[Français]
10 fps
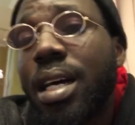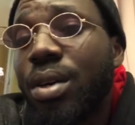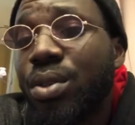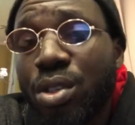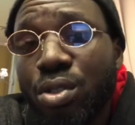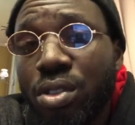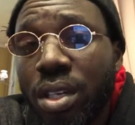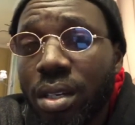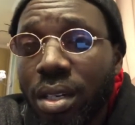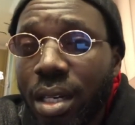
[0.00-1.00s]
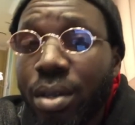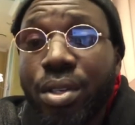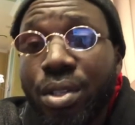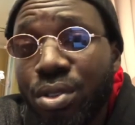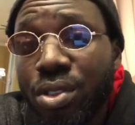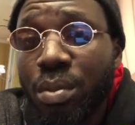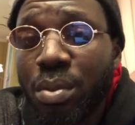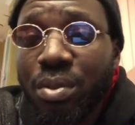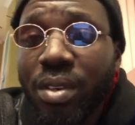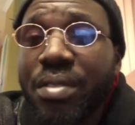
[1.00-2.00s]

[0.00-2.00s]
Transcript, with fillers: aux étudiants, à leurs étudiants pour pouvoir